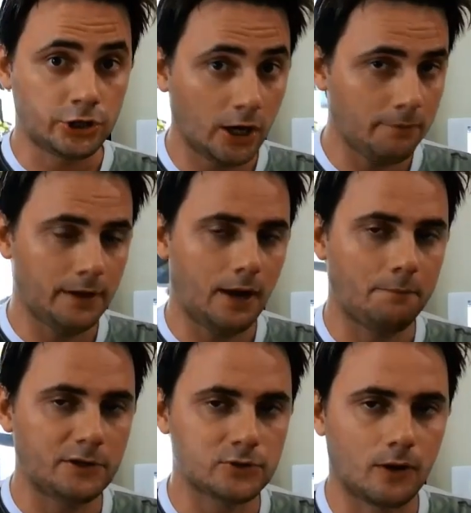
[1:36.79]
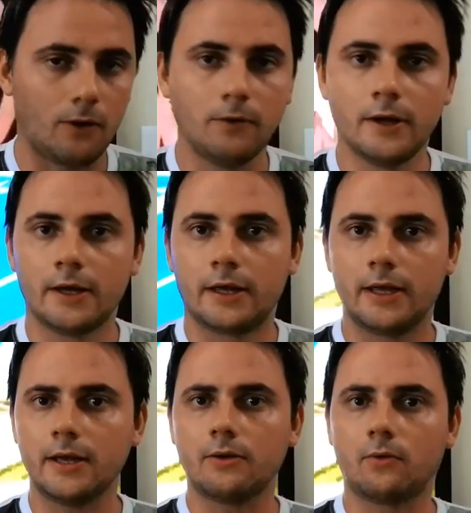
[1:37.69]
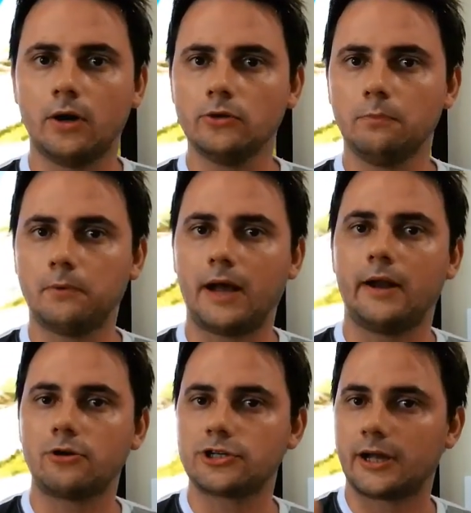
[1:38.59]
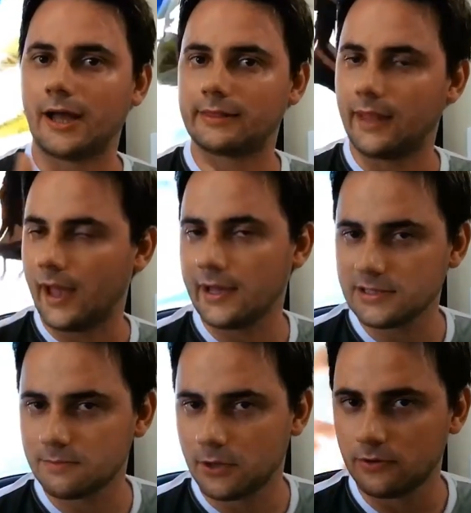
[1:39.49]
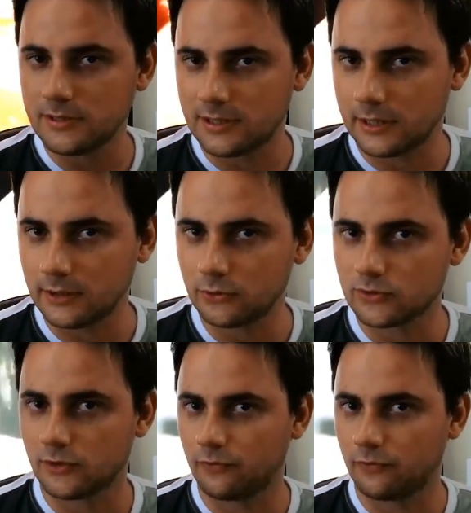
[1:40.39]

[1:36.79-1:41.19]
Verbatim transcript: Chame lá o pessoal. E quando o canal chegar a 10 mil inscritos,